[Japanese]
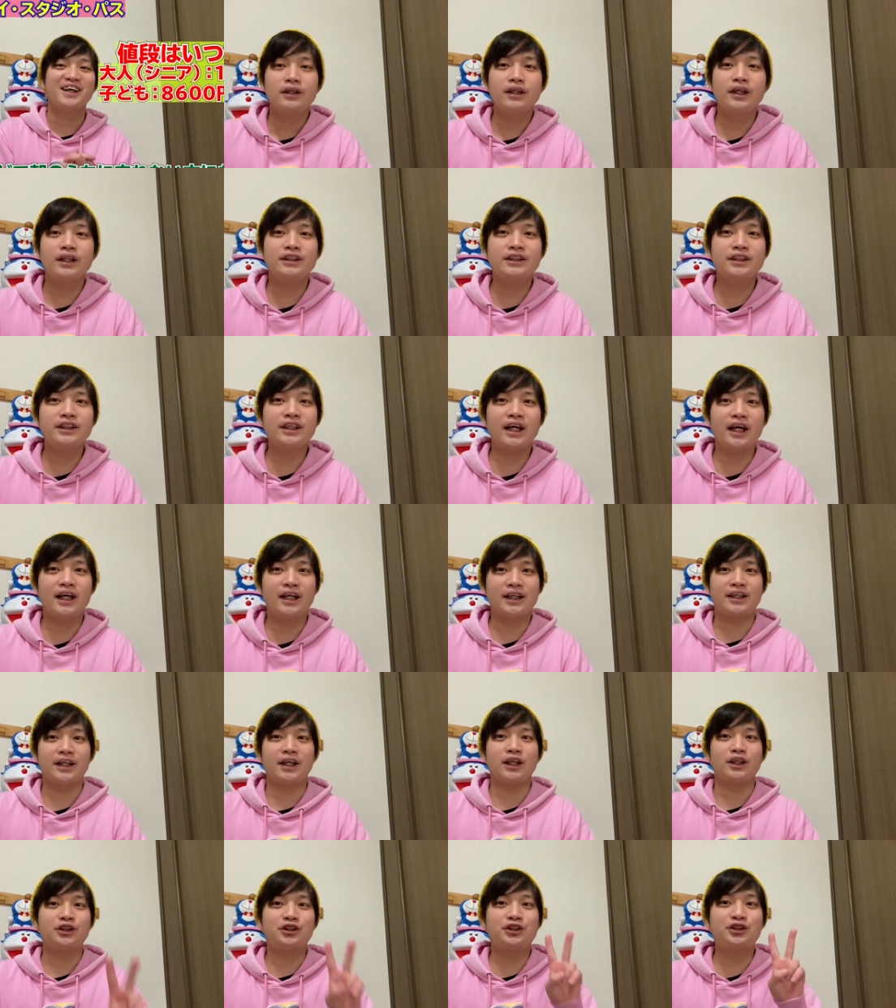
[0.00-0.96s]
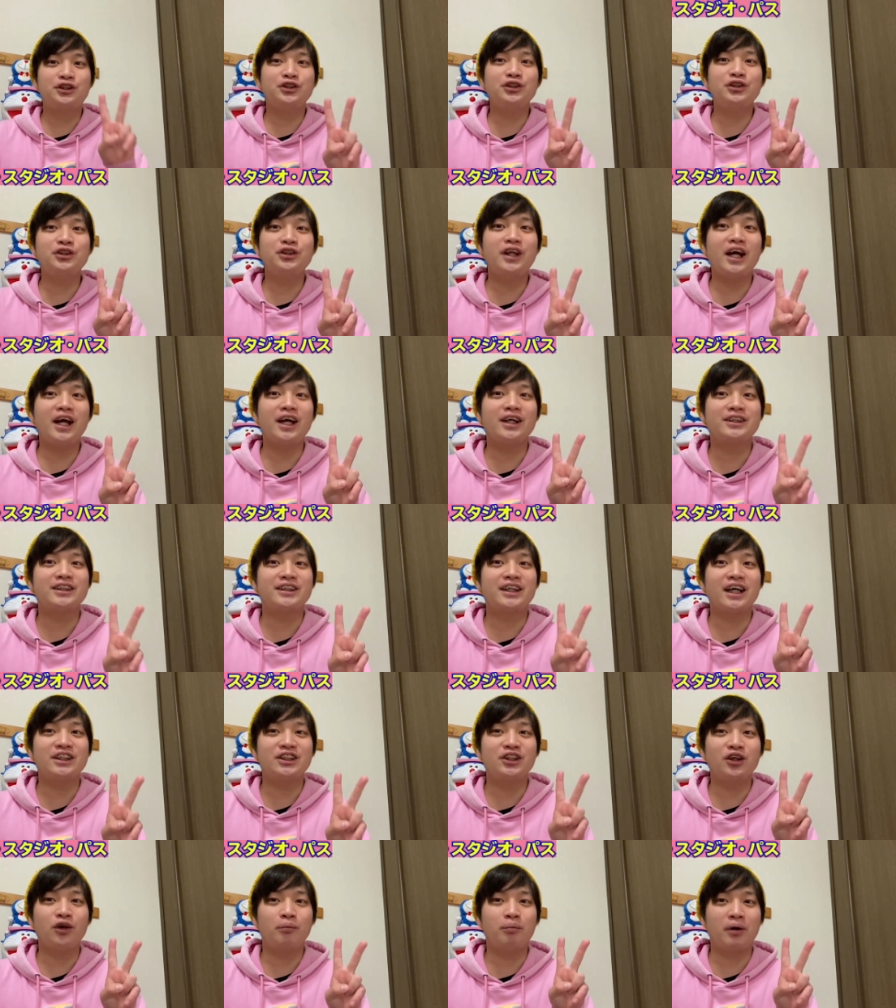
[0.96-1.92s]
で、次はですね、2day
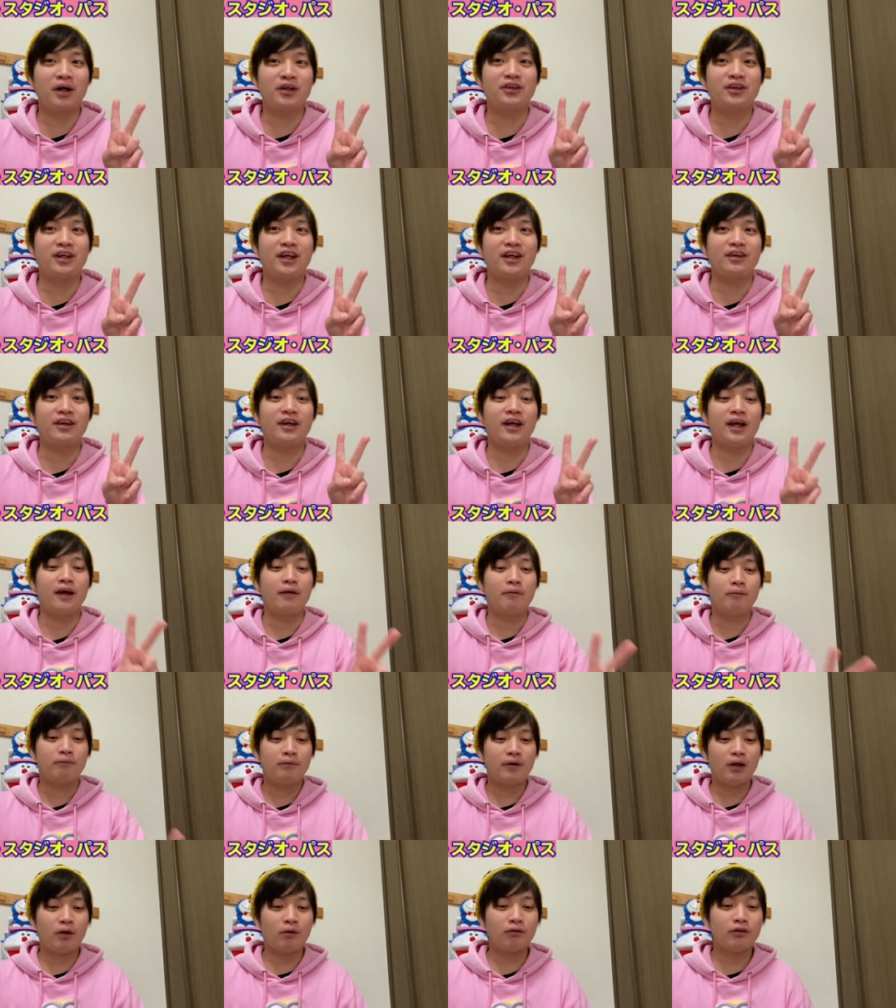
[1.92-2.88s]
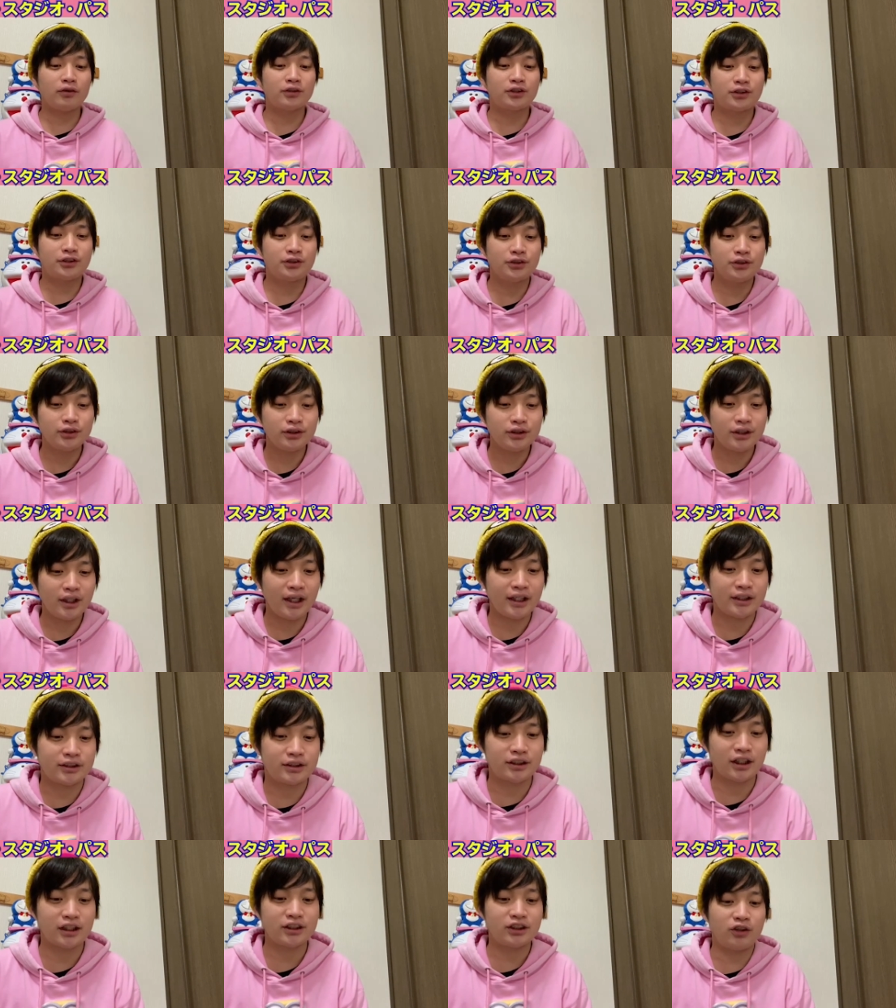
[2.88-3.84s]
スタジオパスですね。で、この
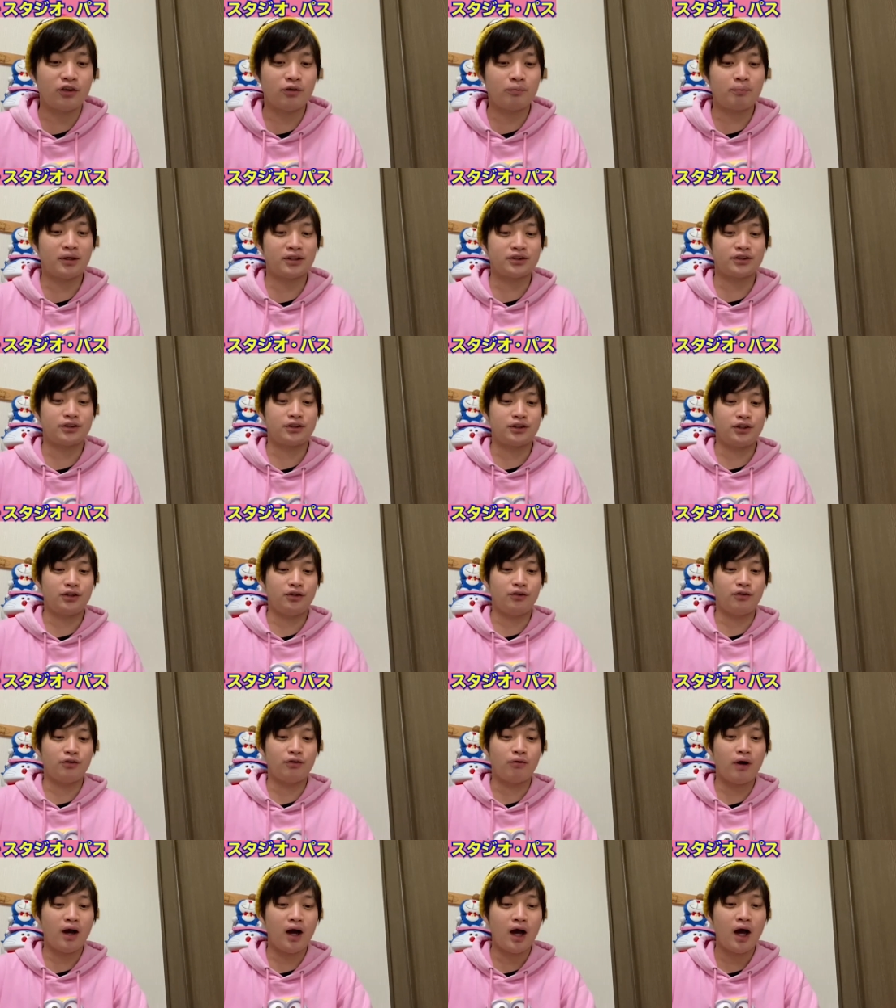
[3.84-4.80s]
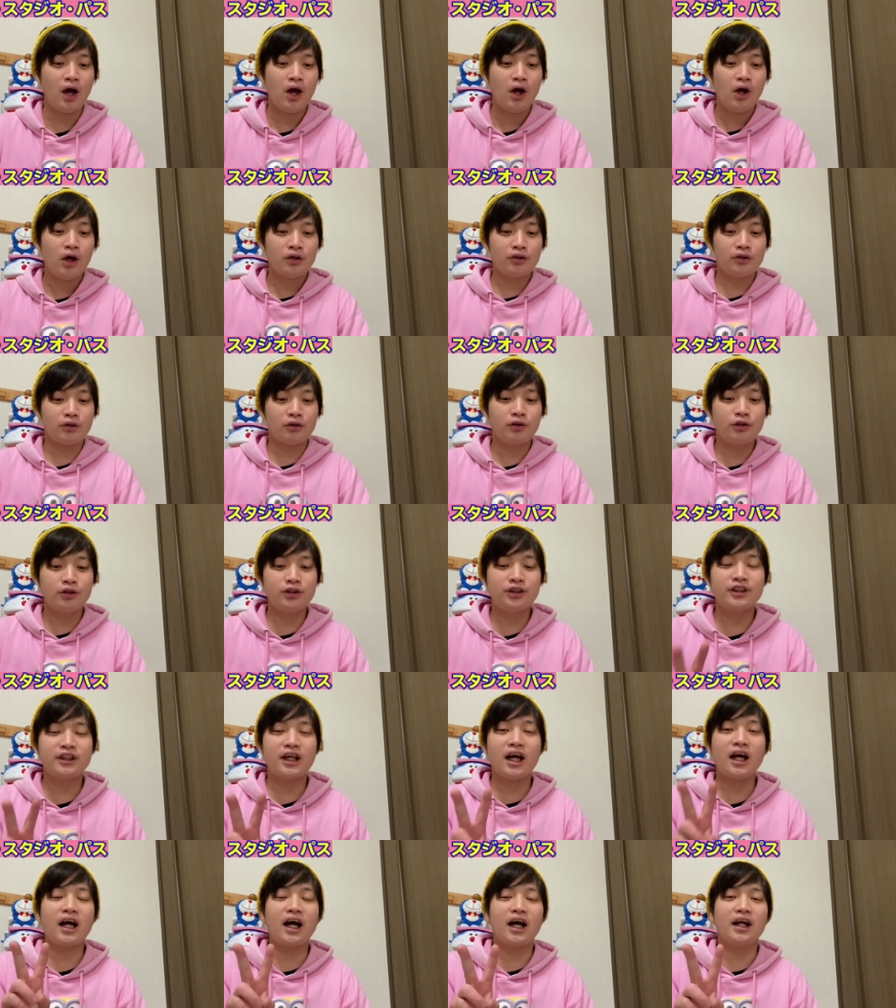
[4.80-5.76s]
2day スタジオパスっていうのは、2
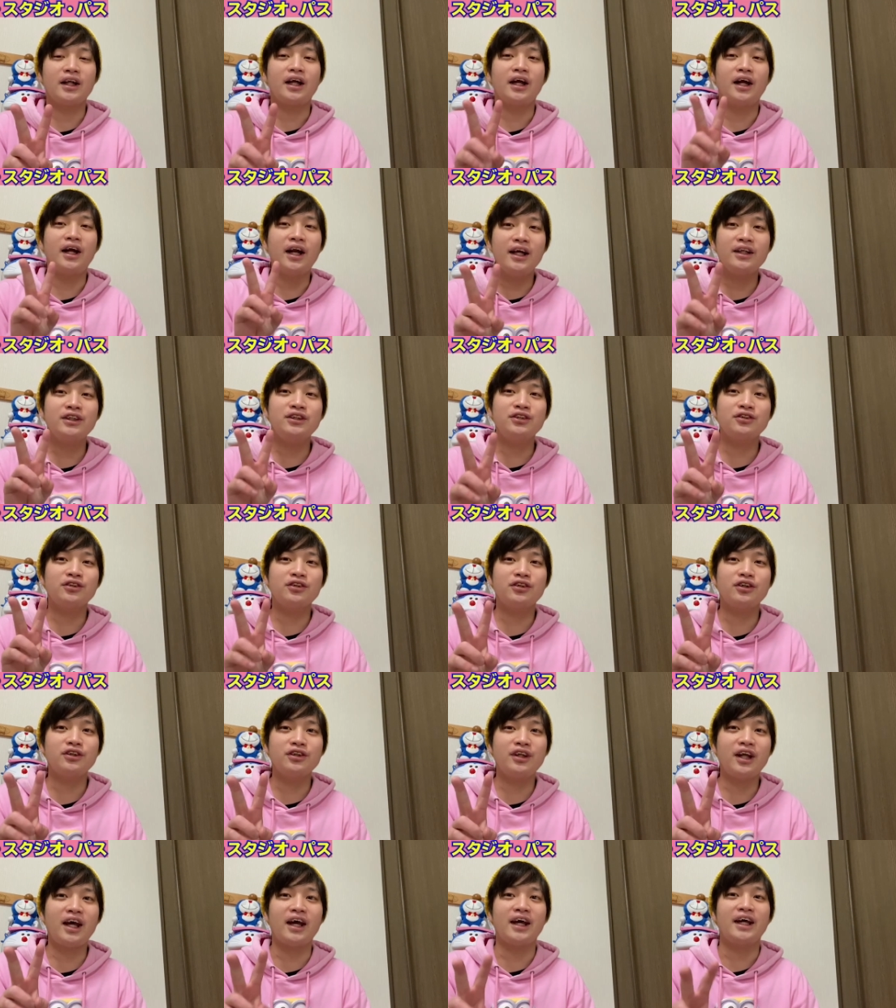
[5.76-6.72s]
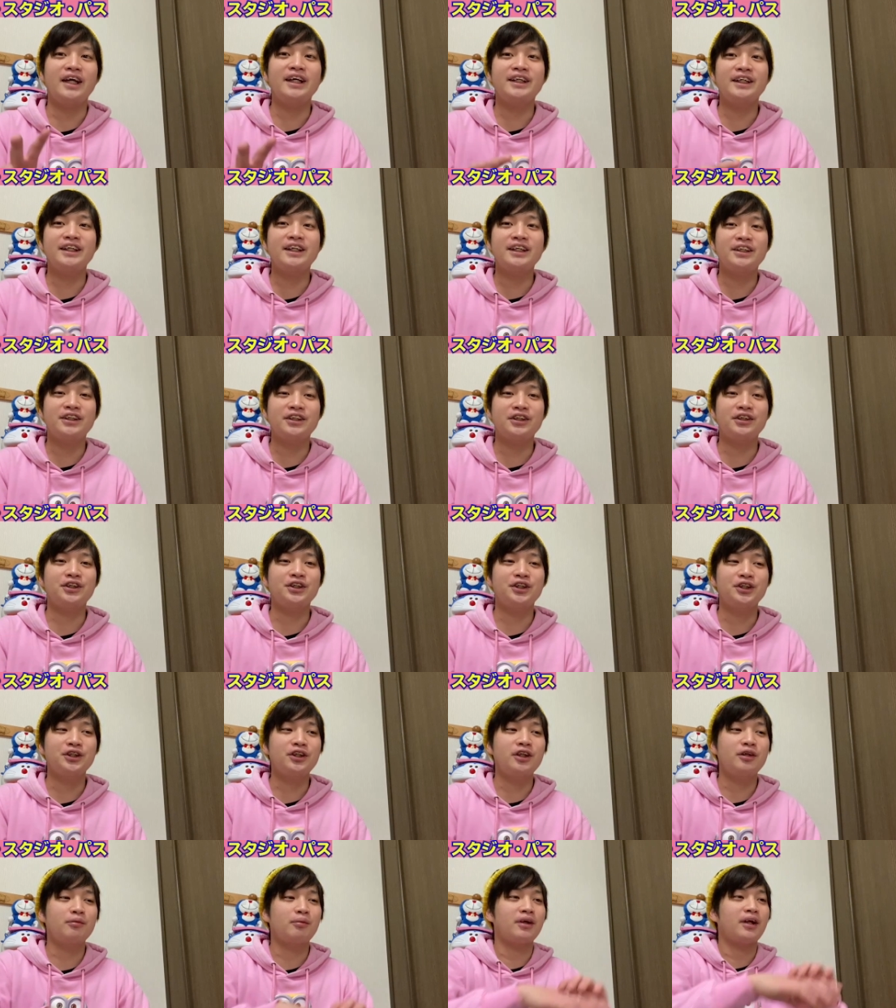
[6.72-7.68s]
日間ね、連続で1日中
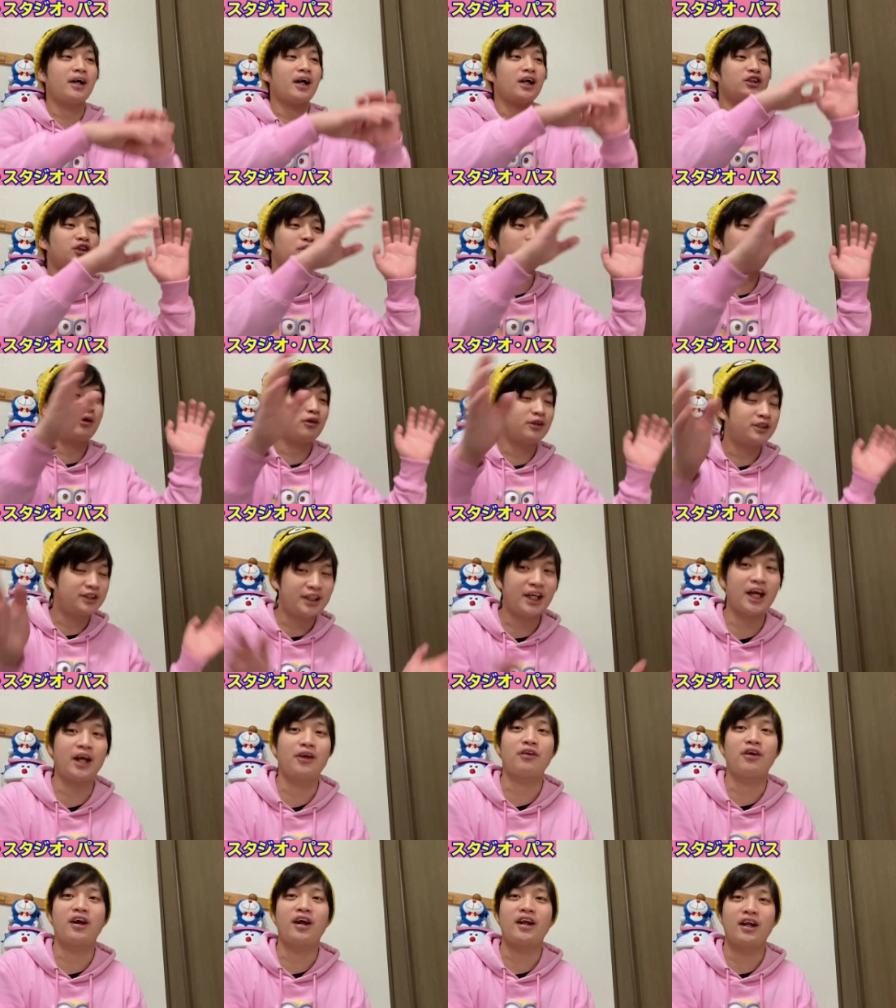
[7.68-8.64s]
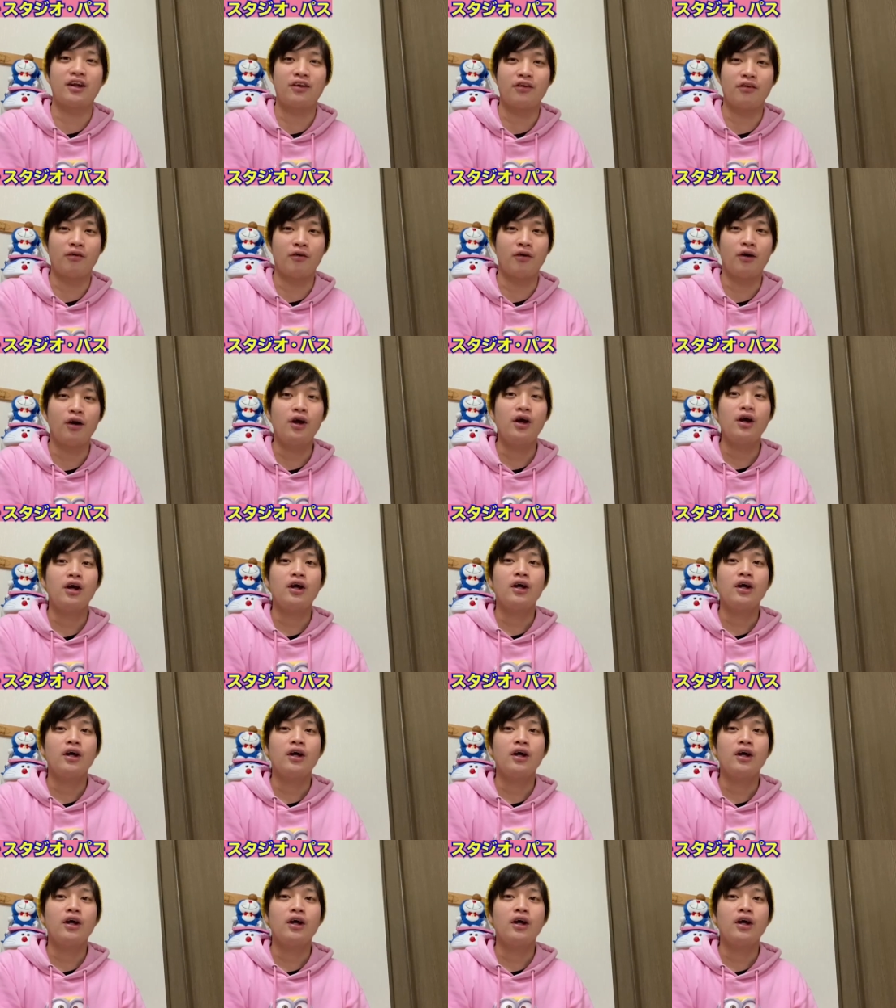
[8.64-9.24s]
ユニバに遊べるチケットなんですよ。